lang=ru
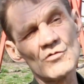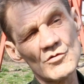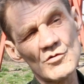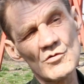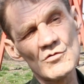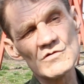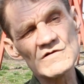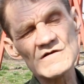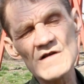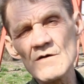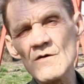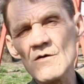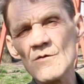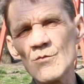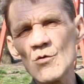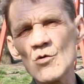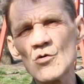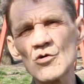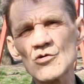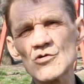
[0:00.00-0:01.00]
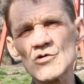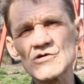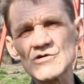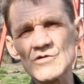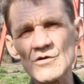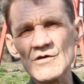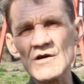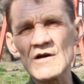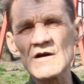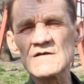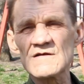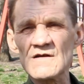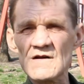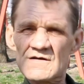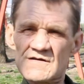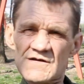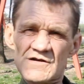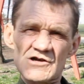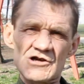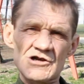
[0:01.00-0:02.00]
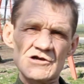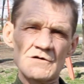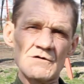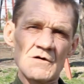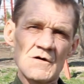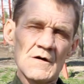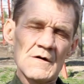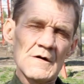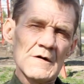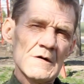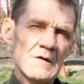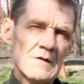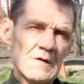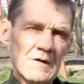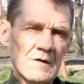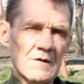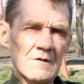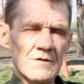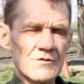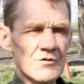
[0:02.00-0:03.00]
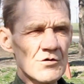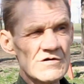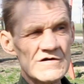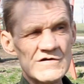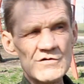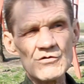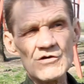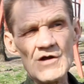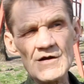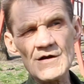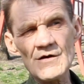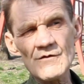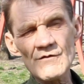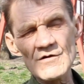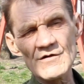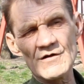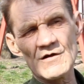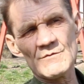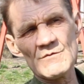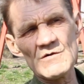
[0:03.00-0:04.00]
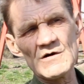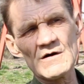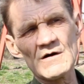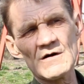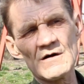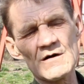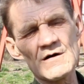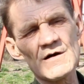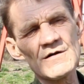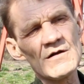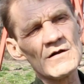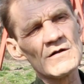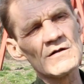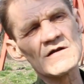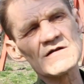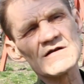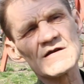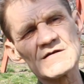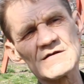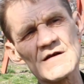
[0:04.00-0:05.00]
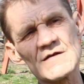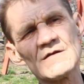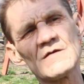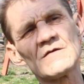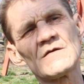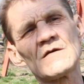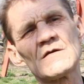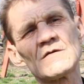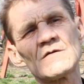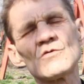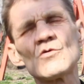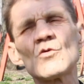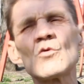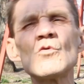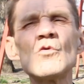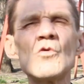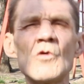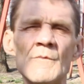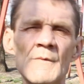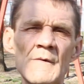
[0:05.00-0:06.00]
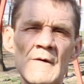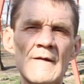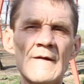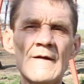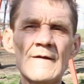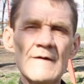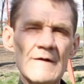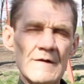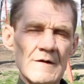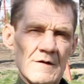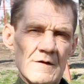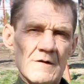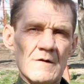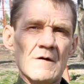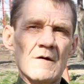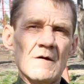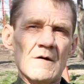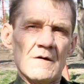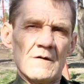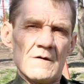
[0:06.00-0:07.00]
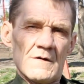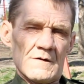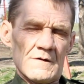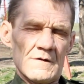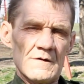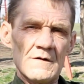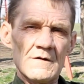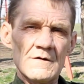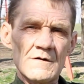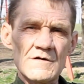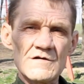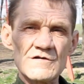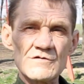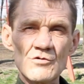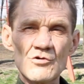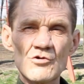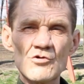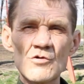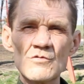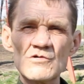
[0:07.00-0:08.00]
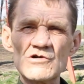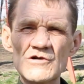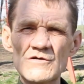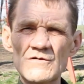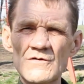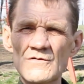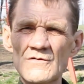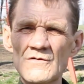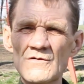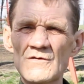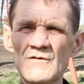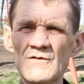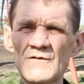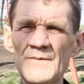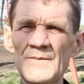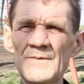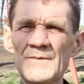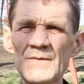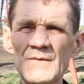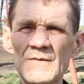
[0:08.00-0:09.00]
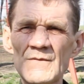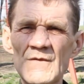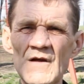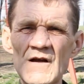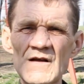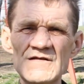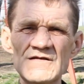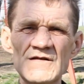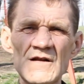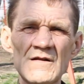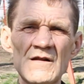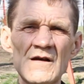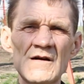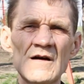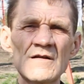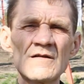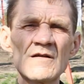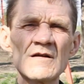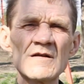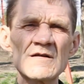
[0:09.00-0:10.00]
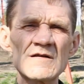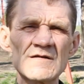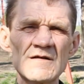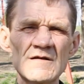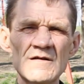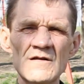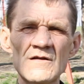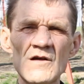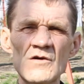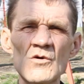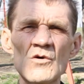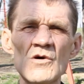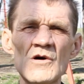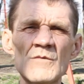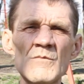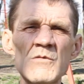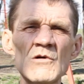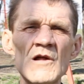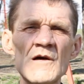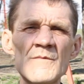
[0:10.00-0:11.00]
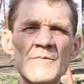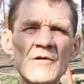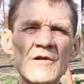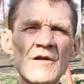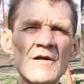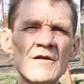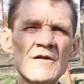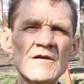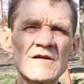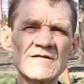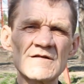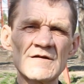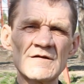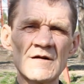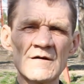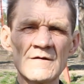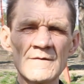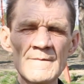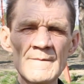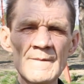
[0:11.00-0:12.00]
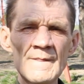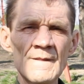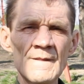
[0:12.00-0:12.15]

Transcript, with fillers: Но слава богу, то, что он оказался жив. Но суть-то не в этом. Я хотел рассказать о другом. Э, суть в том, что нас тогда отрезали, дорога была перерезана.